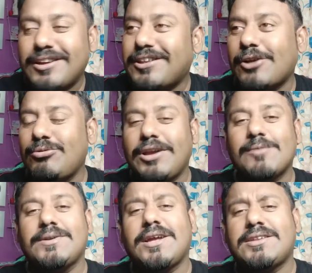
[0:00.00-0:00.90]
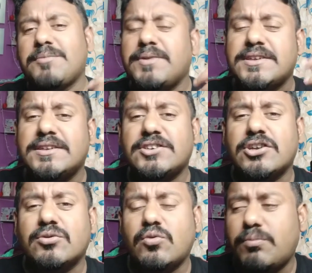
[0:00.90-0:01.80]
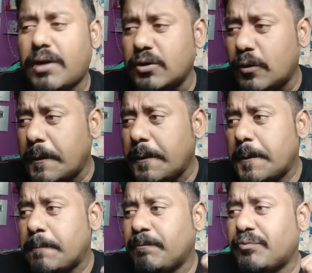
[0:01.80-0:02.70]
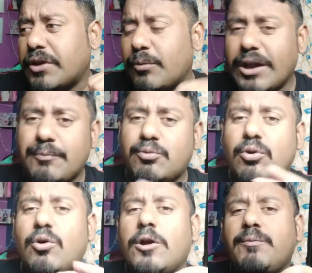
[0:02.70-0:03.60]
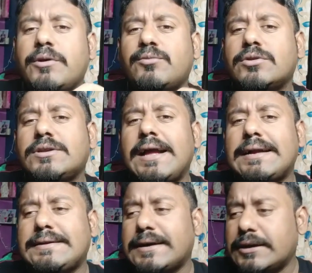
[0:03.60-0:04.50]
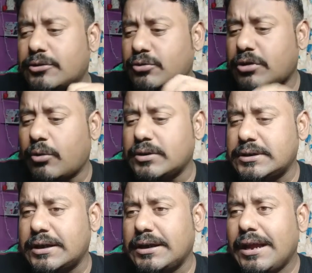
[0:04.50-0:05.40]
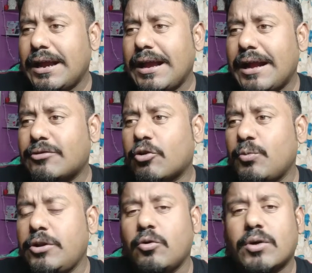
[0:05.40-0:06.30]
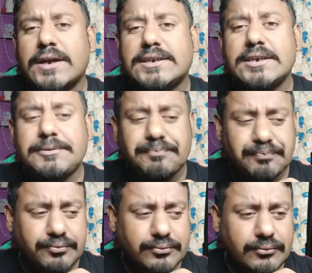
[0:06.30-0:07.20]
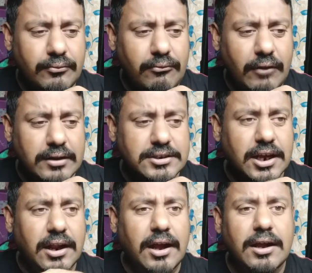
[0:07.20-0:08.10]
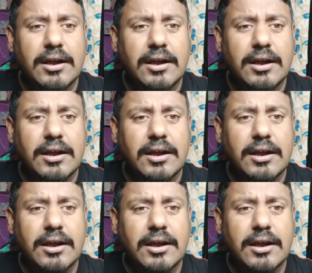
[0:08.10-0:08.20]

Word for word: দারুণ লাগবে দেখতে প্রেজেন্টেশন খুব ভালো এবং এই পুরো গল্পের মধ্যে একটা কোথাও গিয়ে এক রকমের লোক আছে যারা